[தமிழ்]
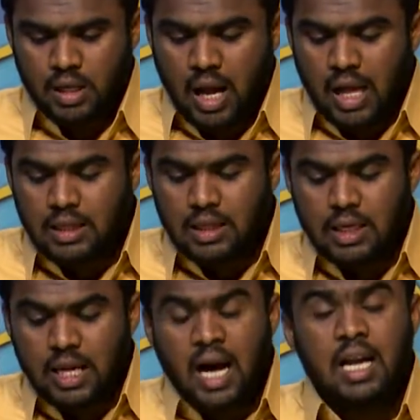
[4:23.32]
அந்
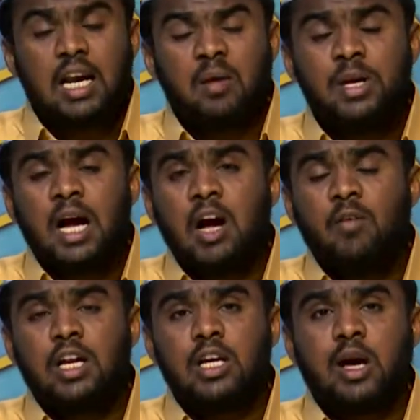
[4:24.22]
யார் நபியாக
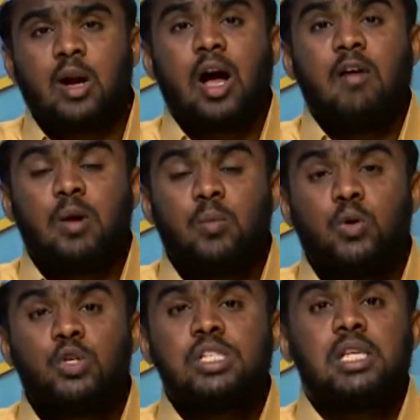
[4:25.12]
வருகின்றாரோ அவர்
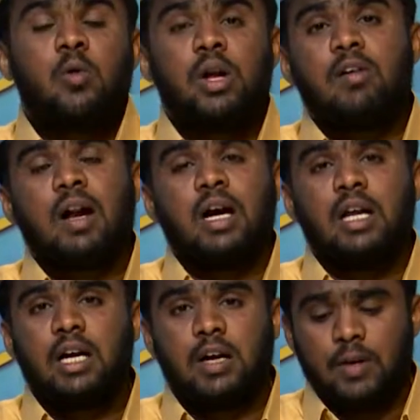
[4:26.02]
மோஜிசா உடையவராக
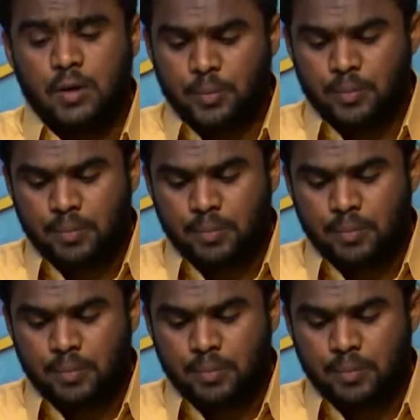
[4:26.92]
இருக்க வேண்டும்